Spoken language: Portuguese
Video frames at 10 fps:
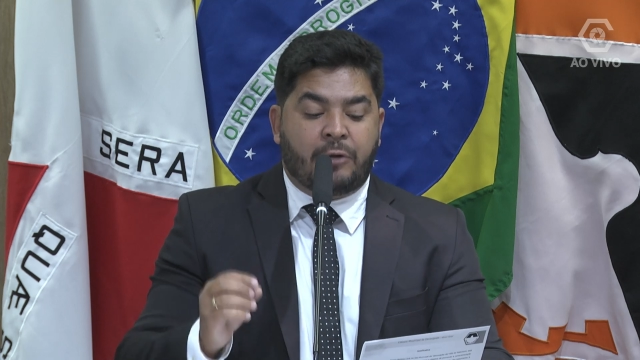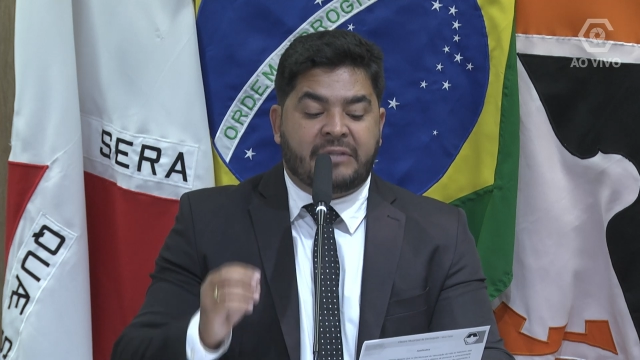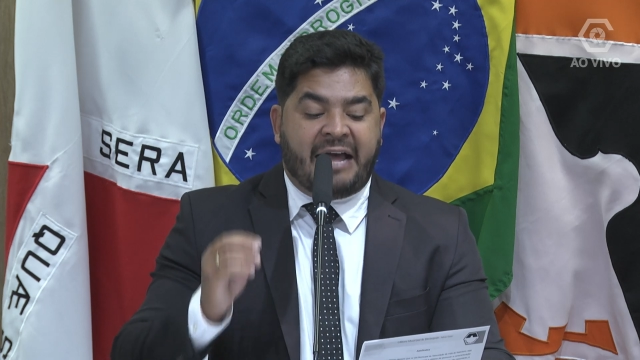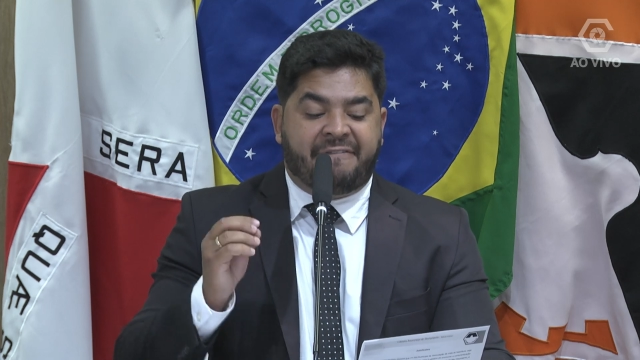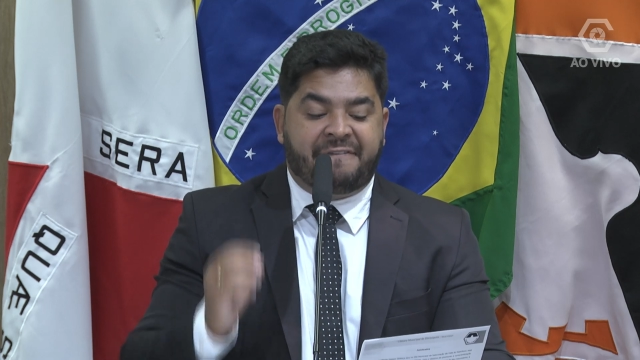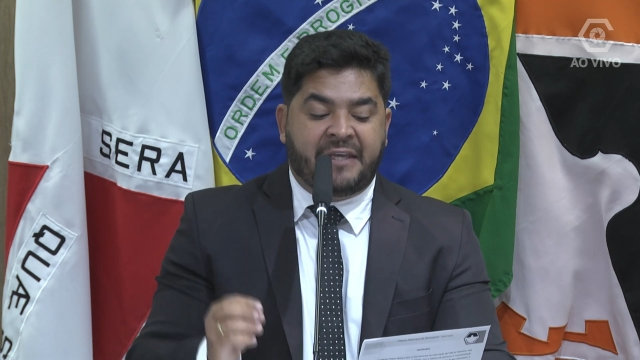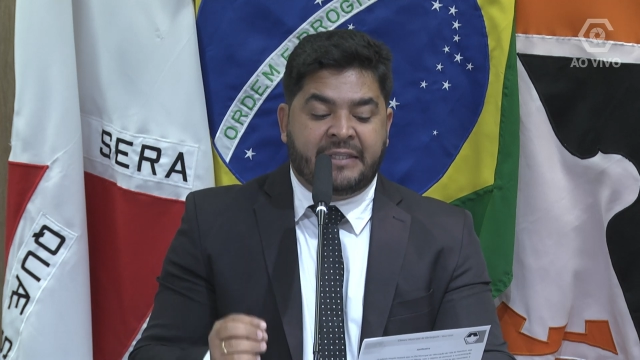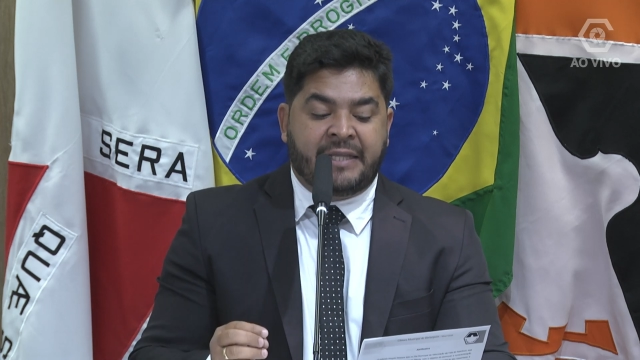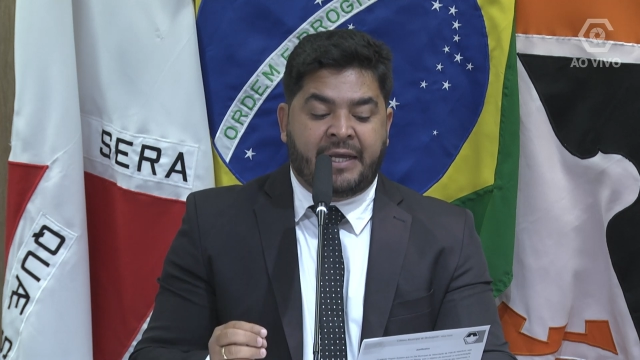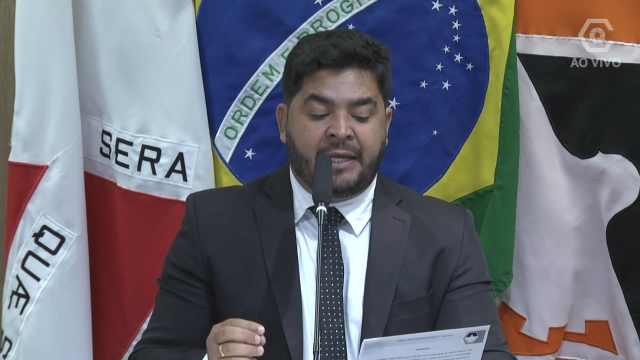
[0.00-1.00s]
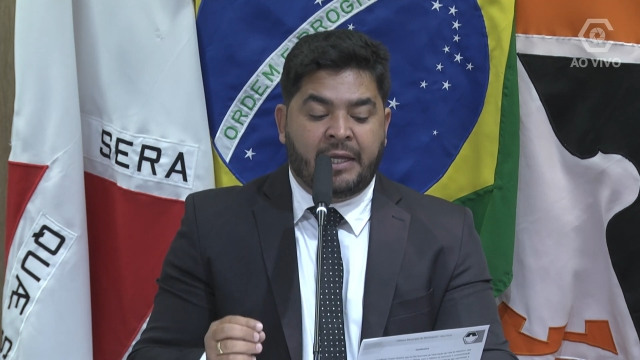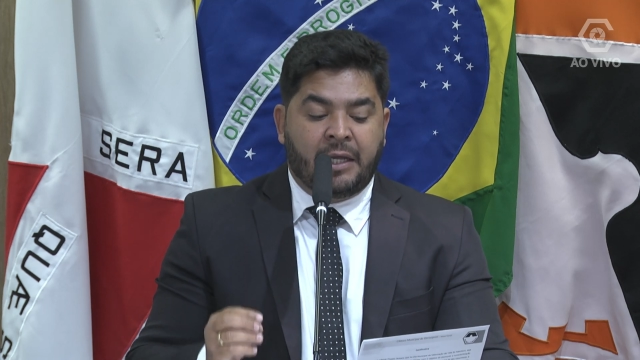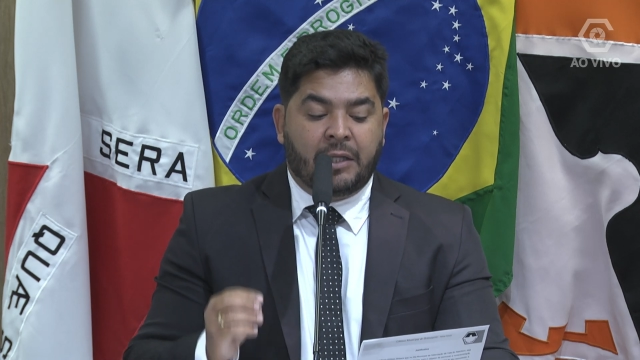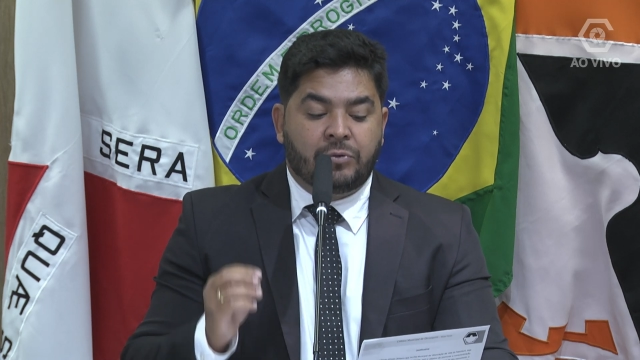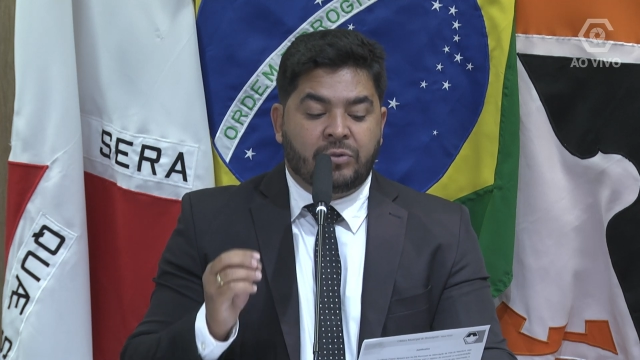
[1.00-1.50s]
da Vida
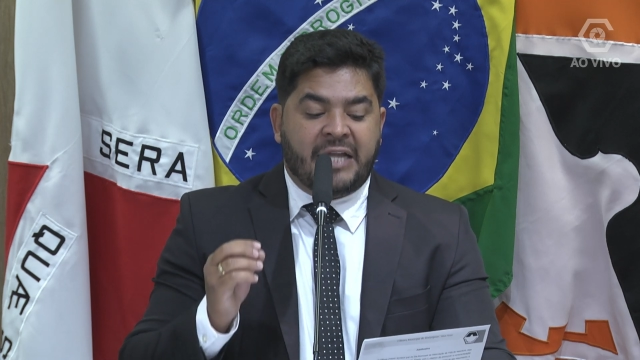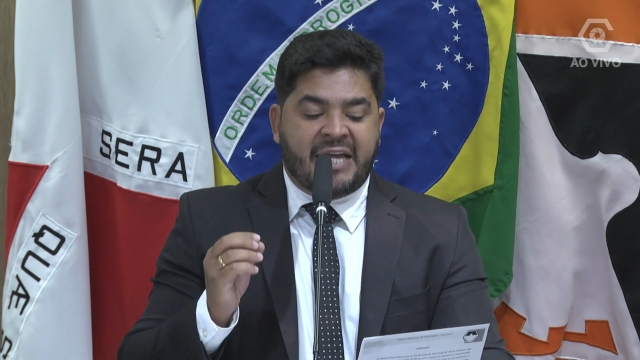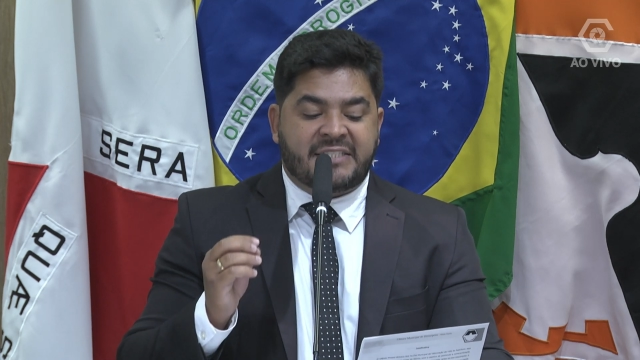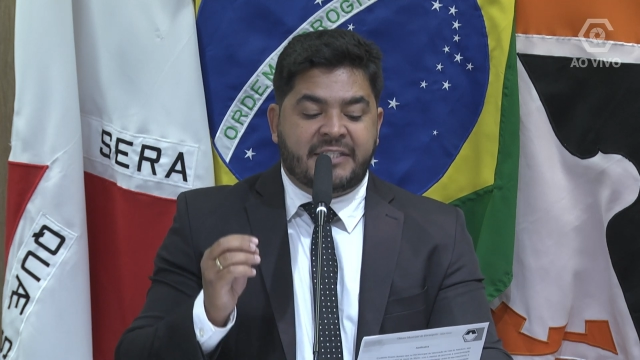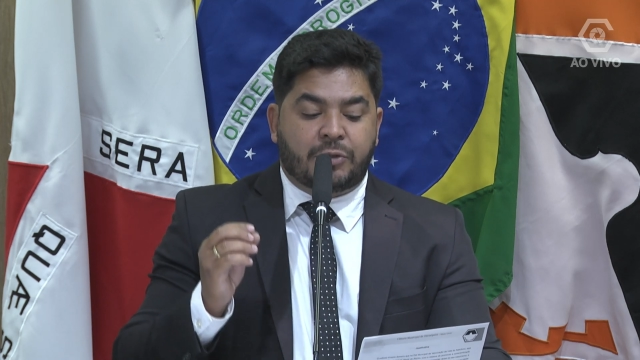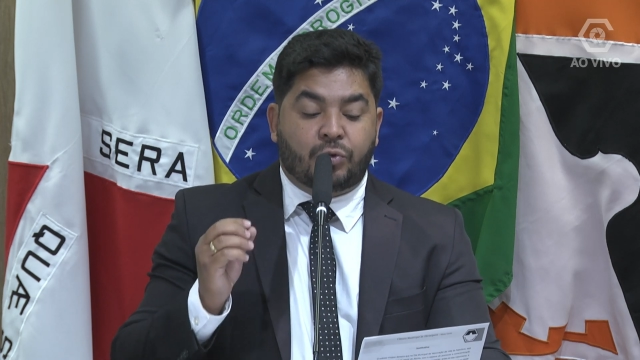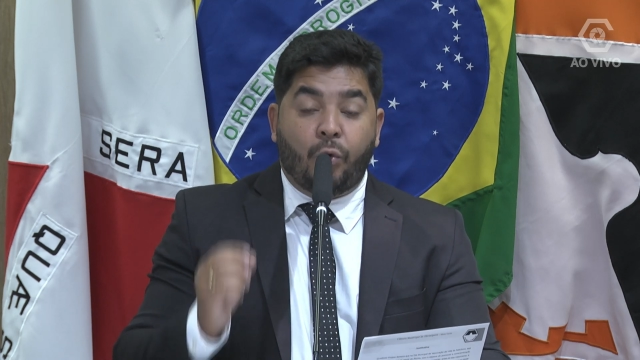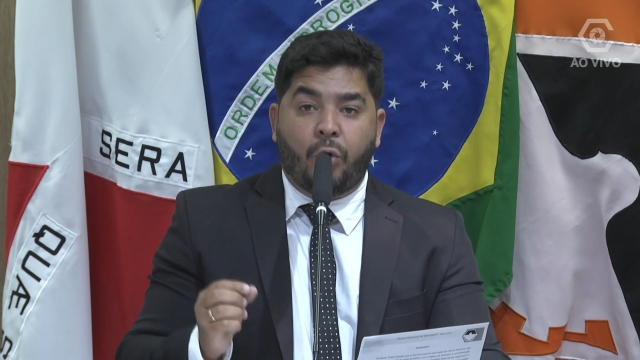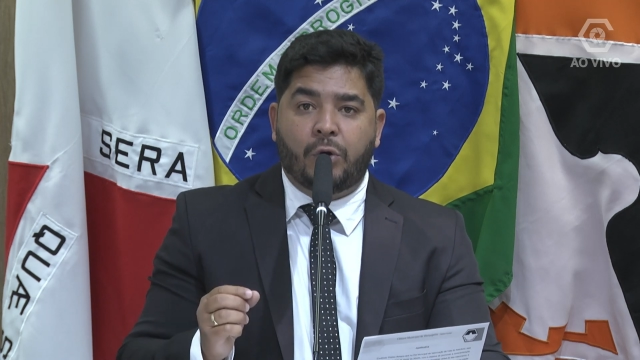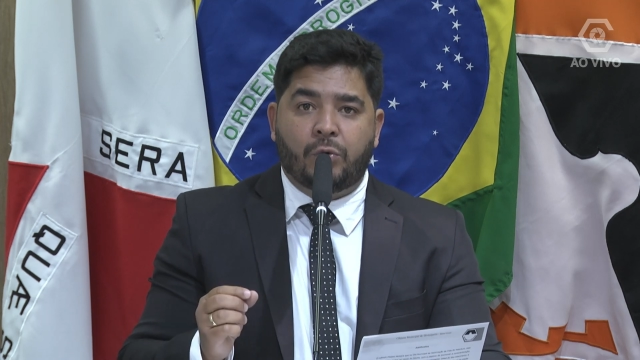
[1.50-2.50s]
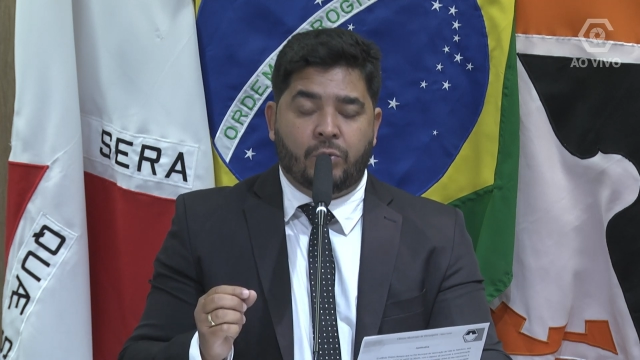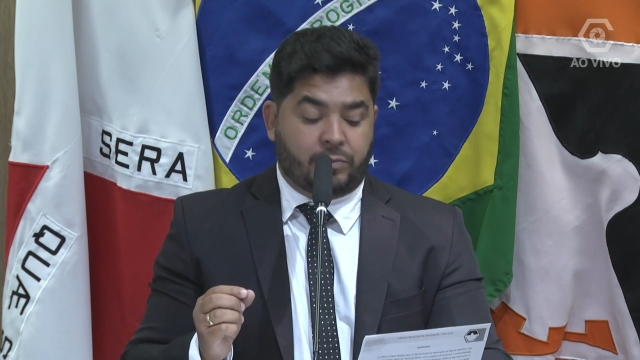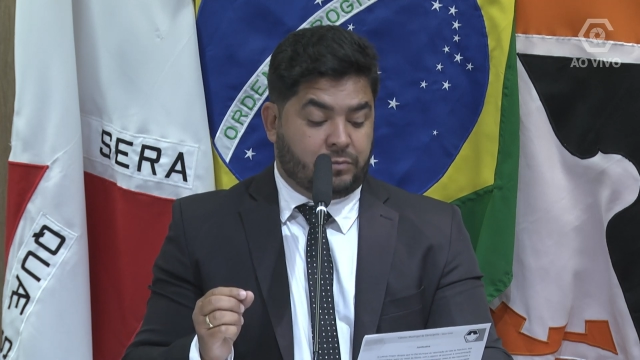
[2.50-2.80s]
do Nasciturno.